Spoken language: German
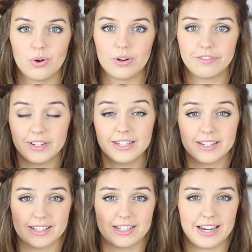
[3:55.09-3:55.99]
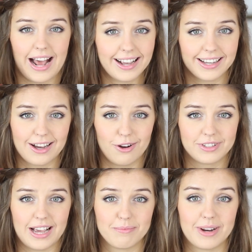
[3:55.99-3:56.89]
Und viele, die sich den
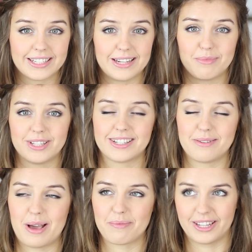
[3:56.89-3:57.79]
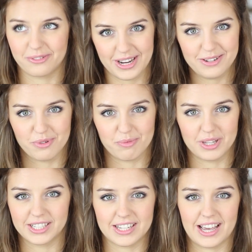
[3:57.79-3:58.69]
nachgekauft haben, nachdem ich es in meinem Get Ready With
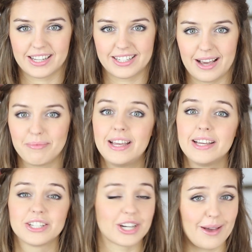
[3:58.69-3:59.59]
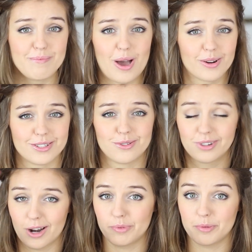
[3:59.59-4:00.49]
Me gezeigt habe, schreiben mir auch, dass sie
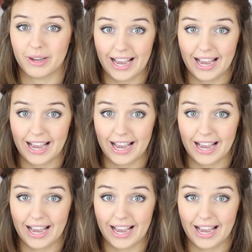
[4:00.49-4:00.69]
unglaublich